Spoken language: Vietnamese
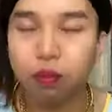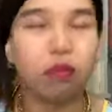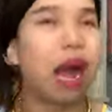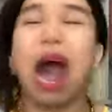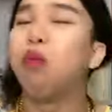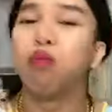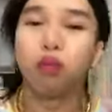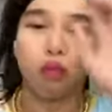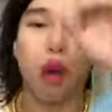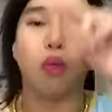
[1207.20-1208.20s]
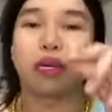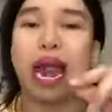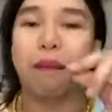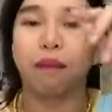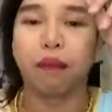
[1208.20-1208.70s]
không
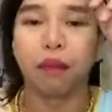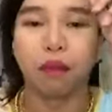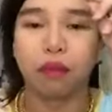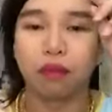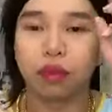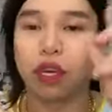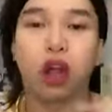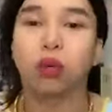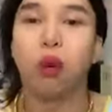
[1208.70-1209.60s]
100 rồi